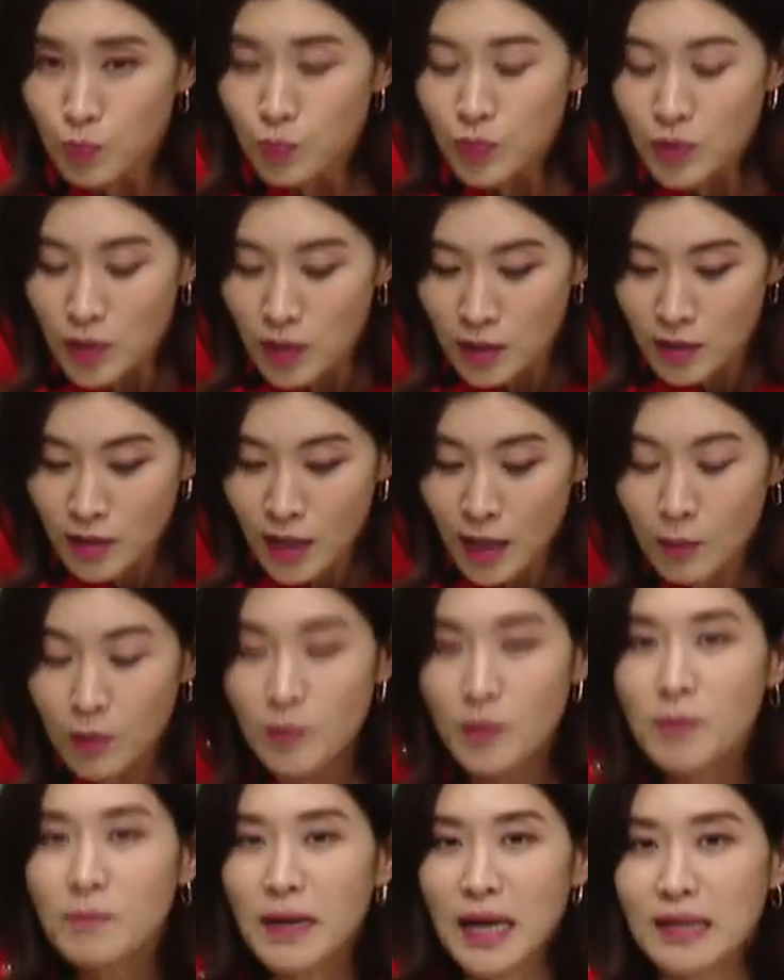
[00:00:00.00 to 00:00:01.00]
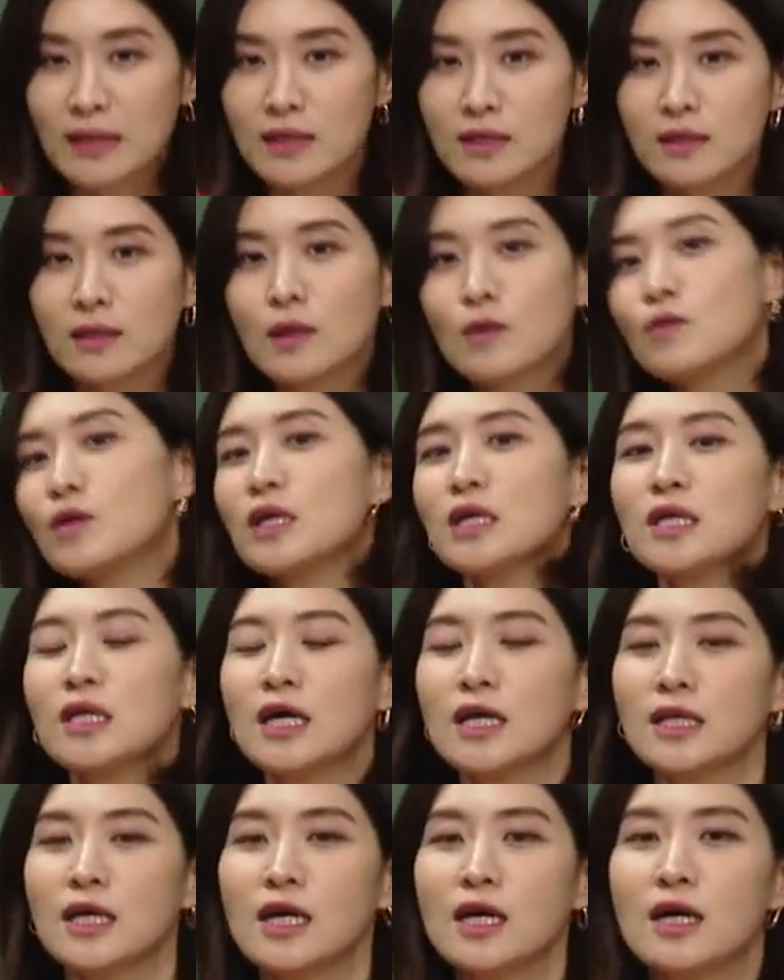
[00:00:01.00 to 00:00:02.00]
읽다 보면 맞는 내용이긴
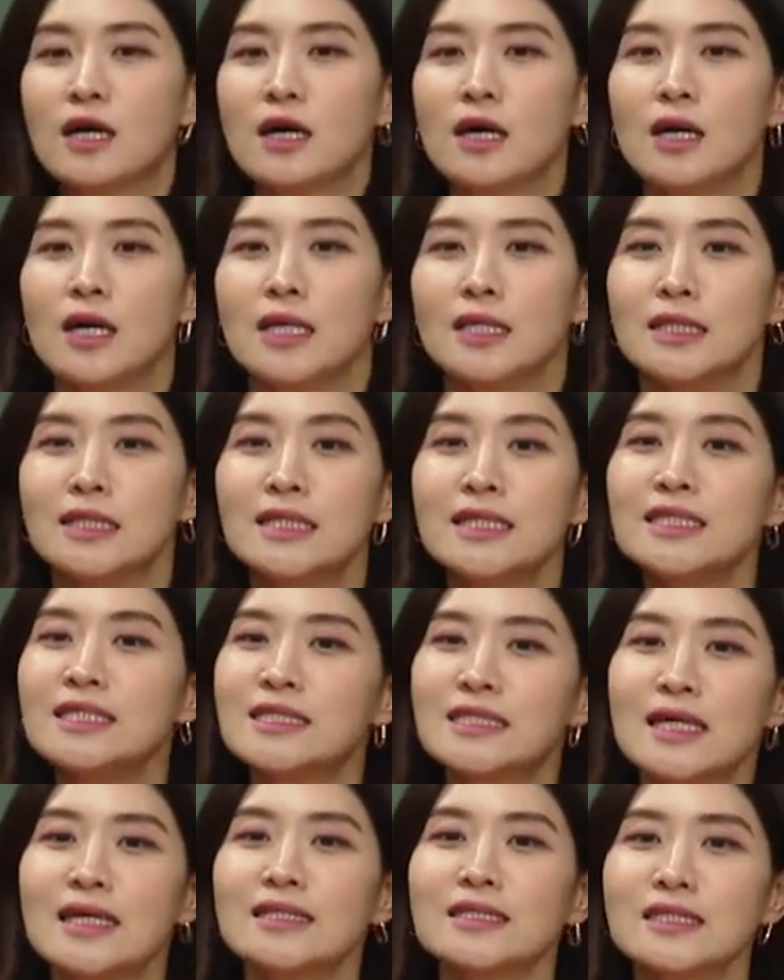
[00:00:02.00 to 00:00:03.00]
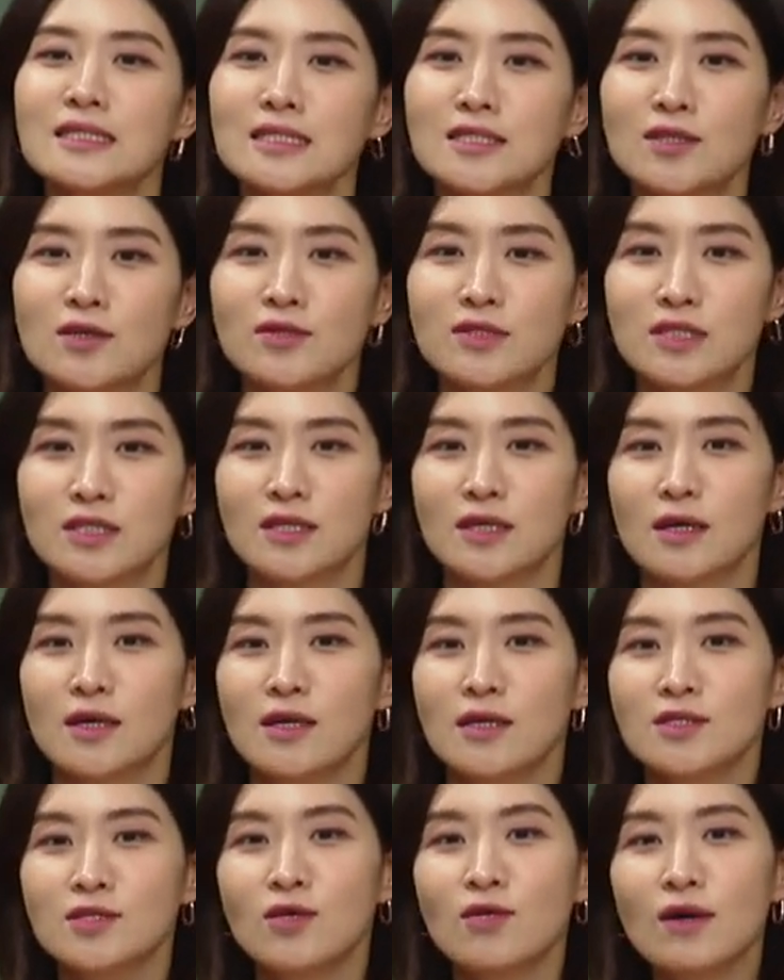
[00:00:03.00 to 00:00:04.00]
하나 늘상 쓰는 선지,
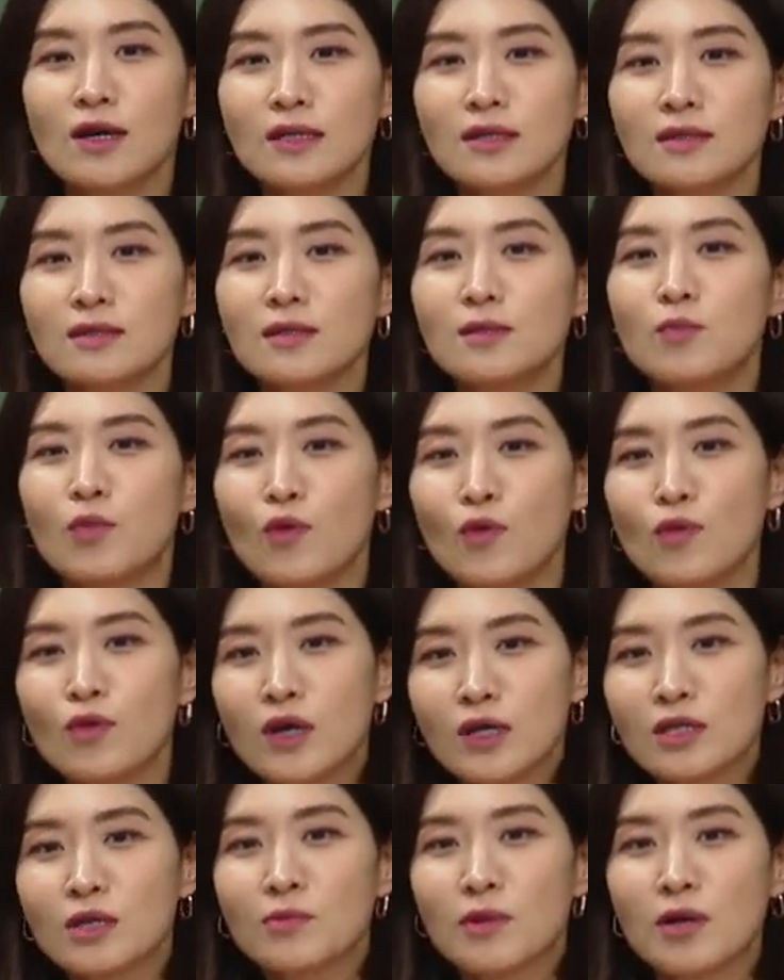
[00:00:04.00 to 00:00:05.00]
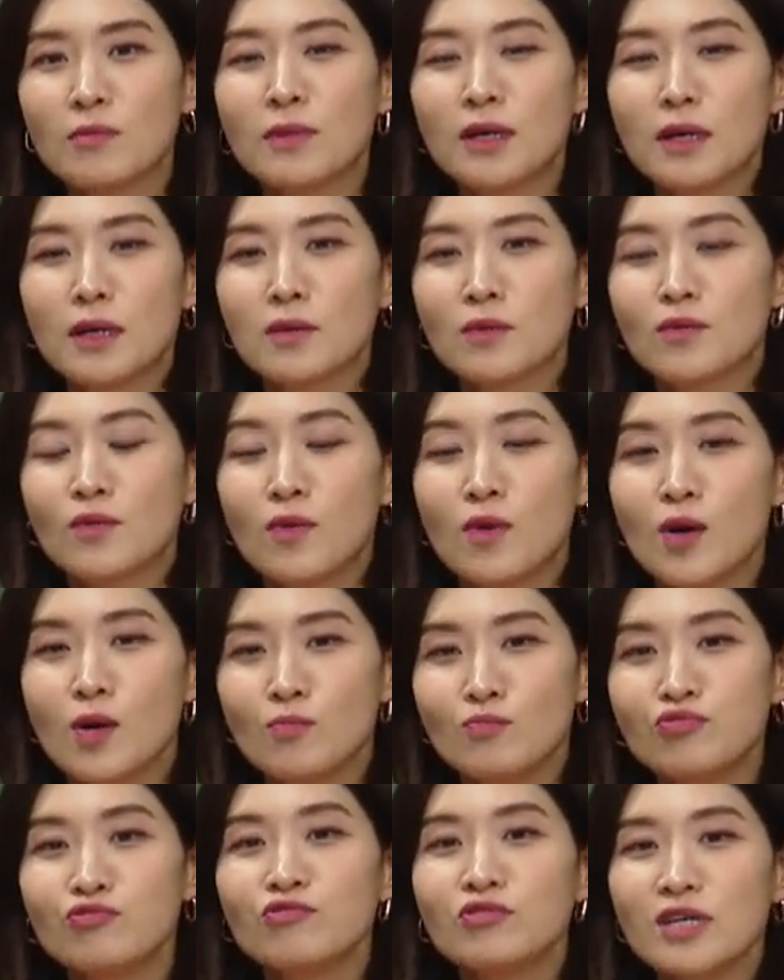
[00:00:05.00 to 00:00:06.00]
서하는 늘 몽골한테 멸망했고
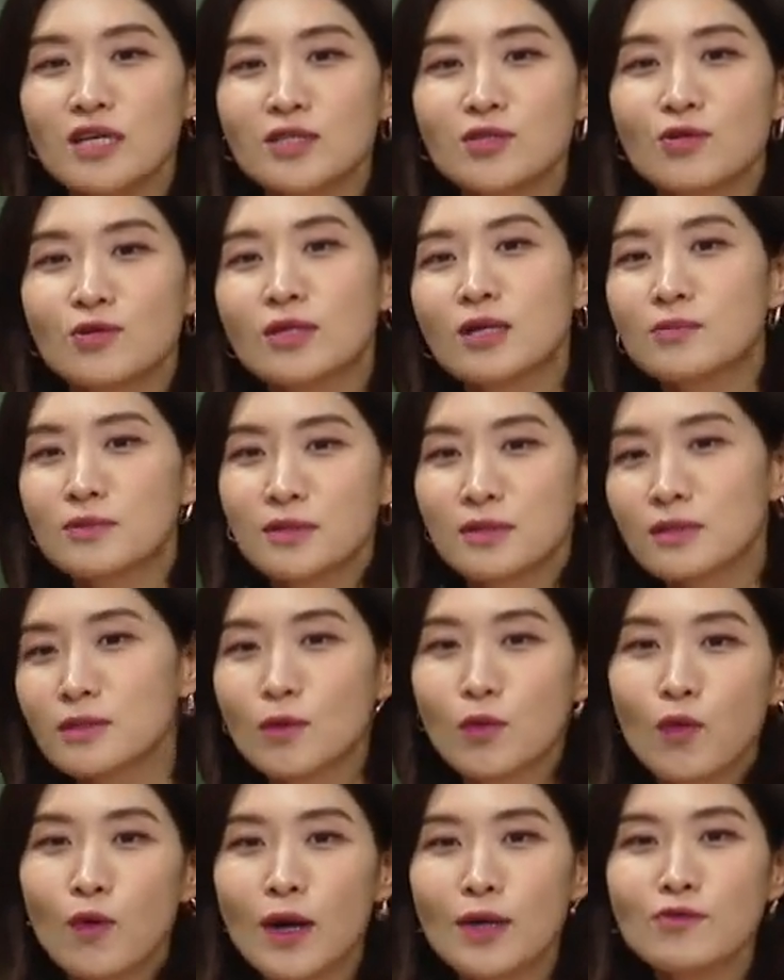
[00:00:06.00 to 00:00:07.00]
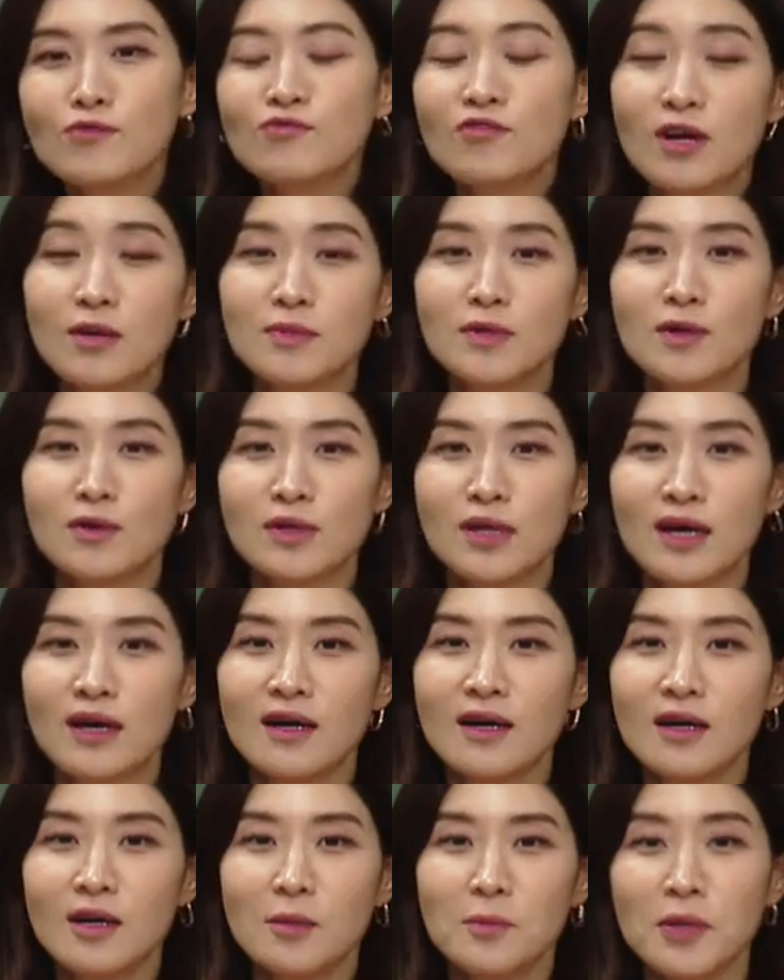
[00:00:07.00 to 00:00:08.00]
부기의 정답은 늘 호안융합이거나
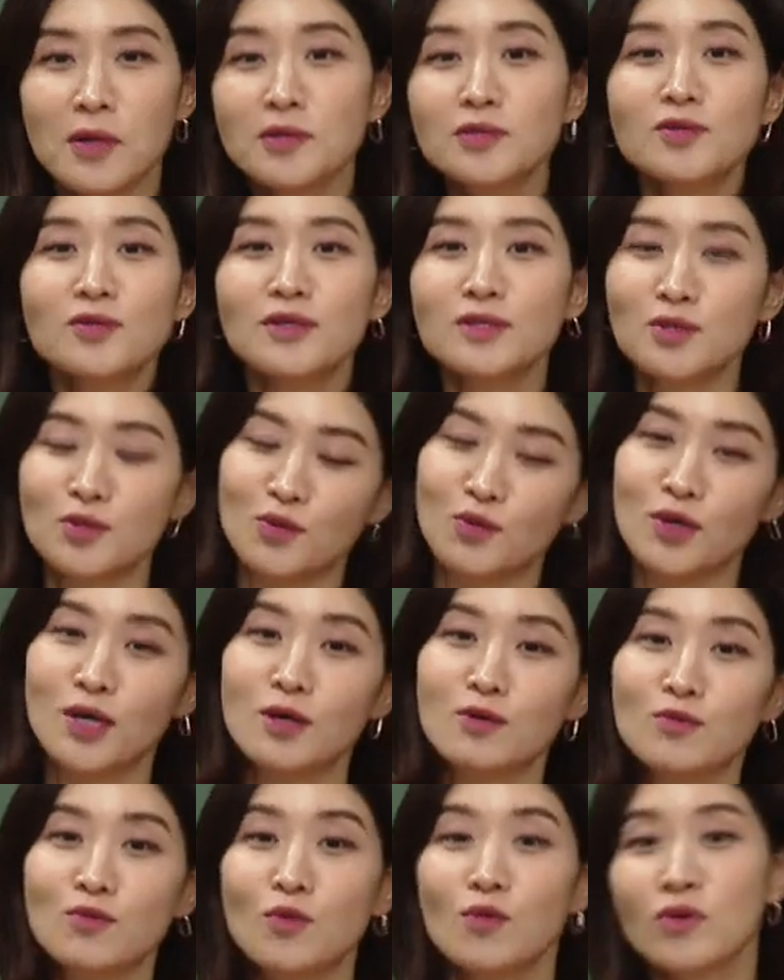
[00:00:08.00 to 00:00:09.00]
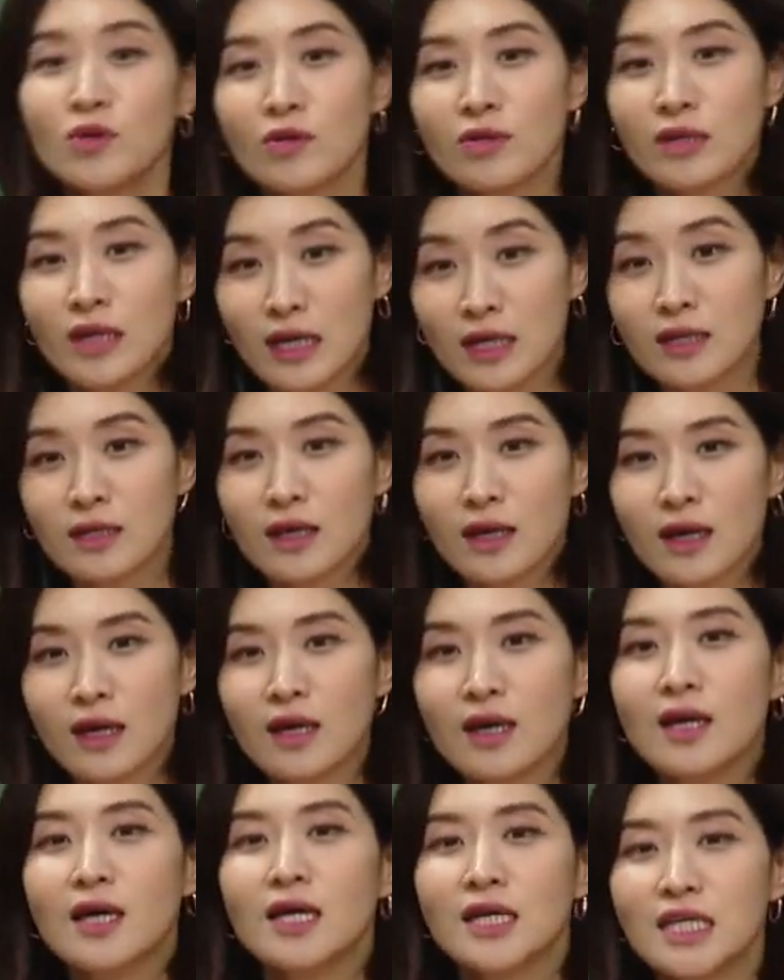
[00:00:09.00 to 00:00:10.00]
평성에서 러양으로 옮겼다인데
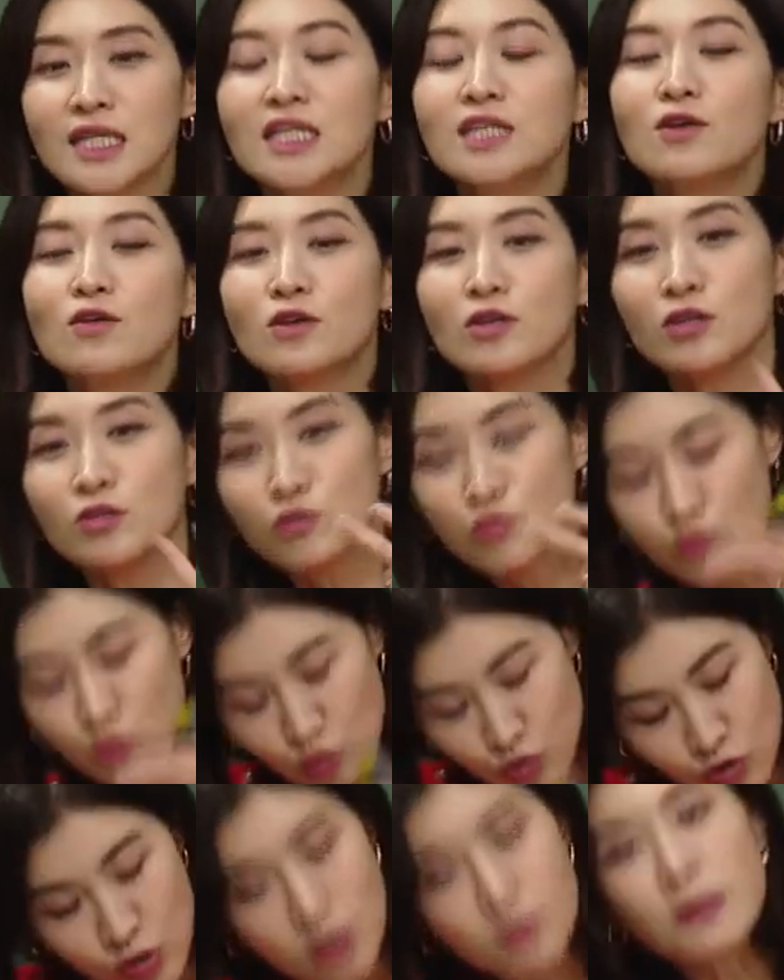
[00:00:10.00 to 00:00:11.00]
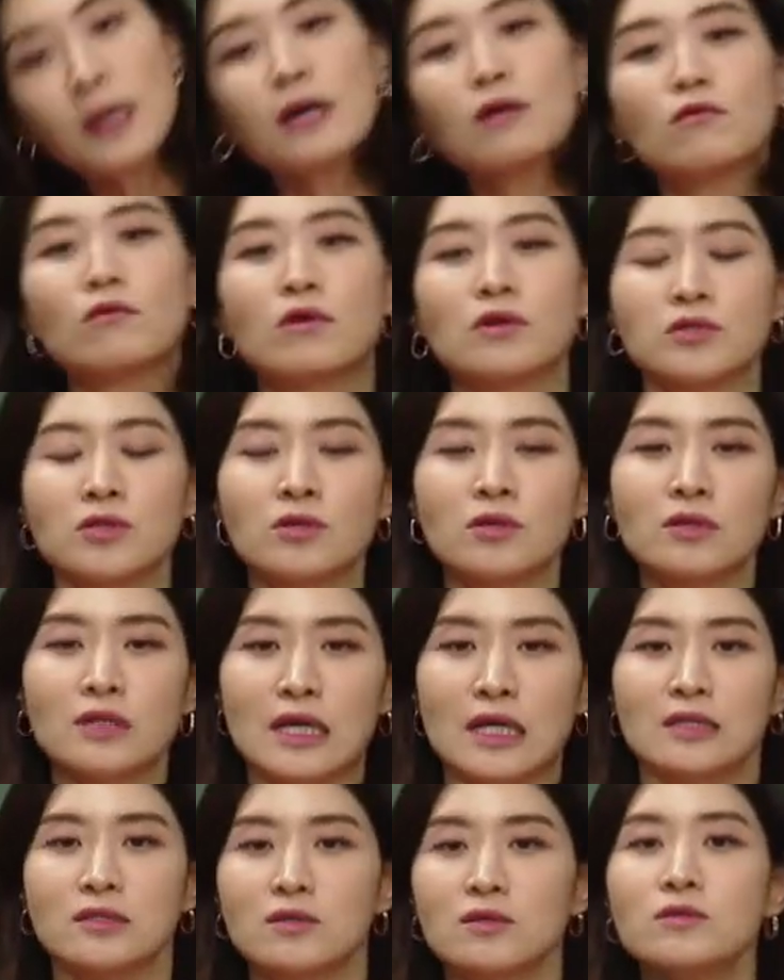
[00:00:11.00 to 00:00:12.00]
그거를 뒤바꿔서
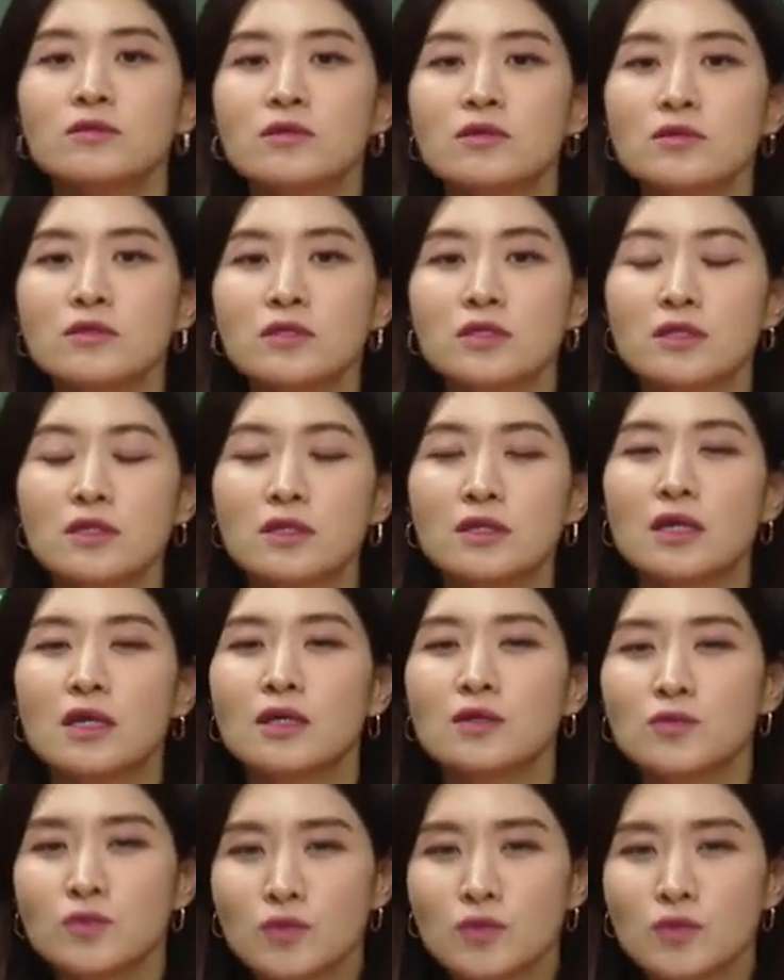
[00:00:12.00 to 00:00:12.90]
낯선 선지가